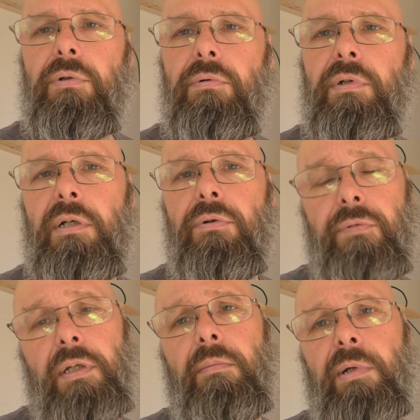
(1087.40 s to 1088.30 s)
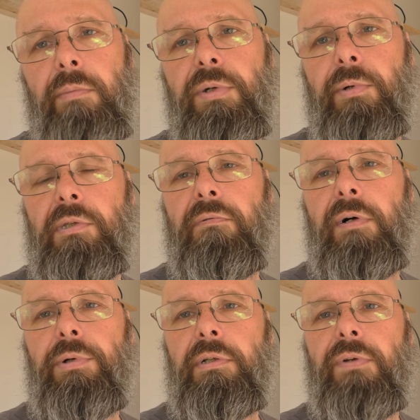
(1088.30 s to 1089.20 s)
odkurzę i już wtedy będę
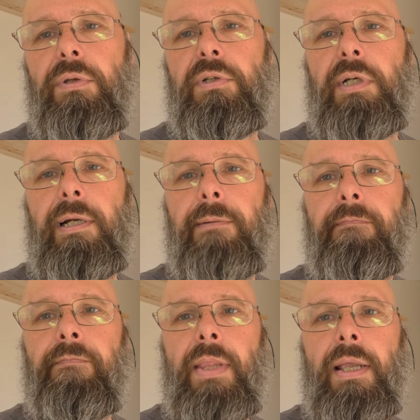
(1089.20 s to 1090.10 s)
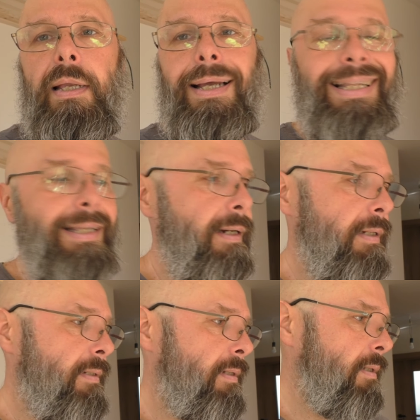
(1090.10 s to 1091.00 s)
przymocowywał listwę do ściany. A
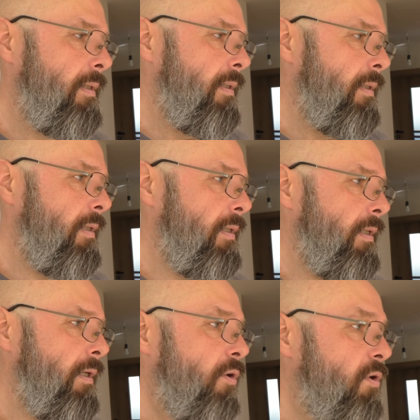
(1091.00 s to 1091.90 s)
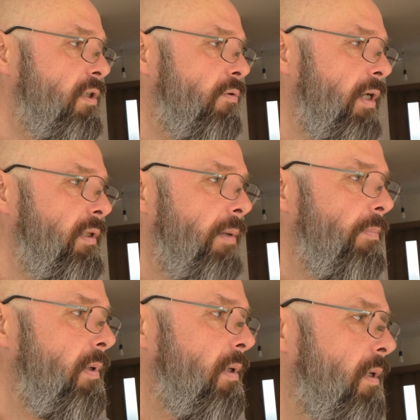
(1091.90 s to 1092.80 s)
teraz e,
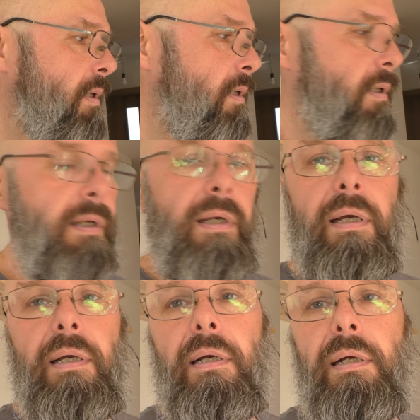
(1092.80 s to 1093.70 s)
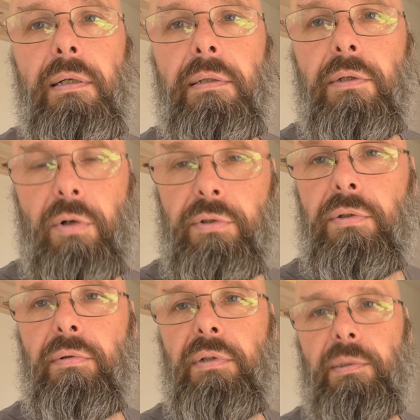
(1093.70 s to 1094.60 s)
rozkładam e,
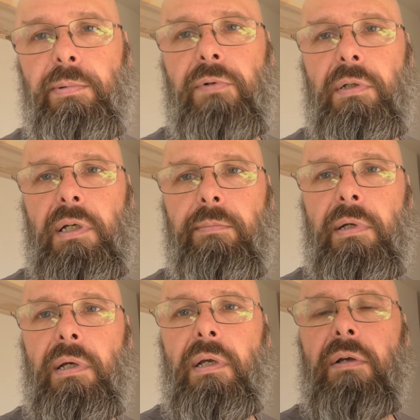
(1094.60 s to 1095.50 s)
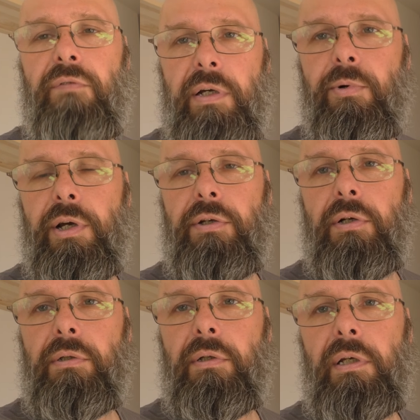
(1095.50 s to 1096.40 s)
konstrukcję z powrotem, wyjmuję
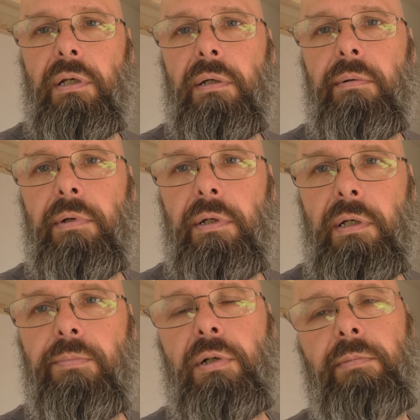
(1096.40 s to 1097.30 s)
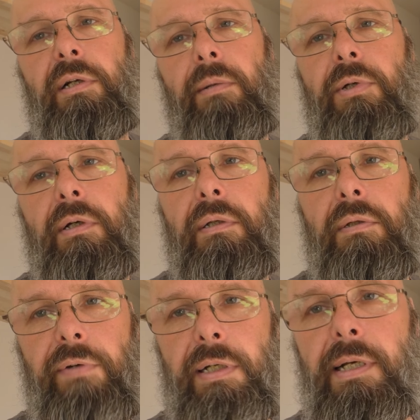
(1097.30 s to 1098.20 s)
środki i przymierzam się
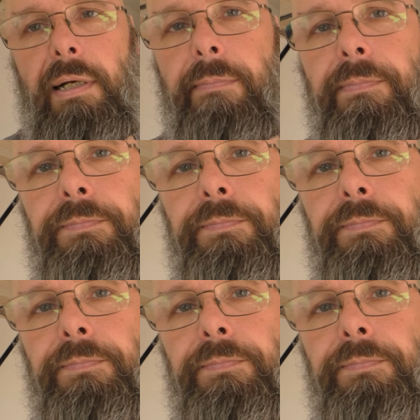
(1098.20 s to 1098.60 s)
do wiercenia.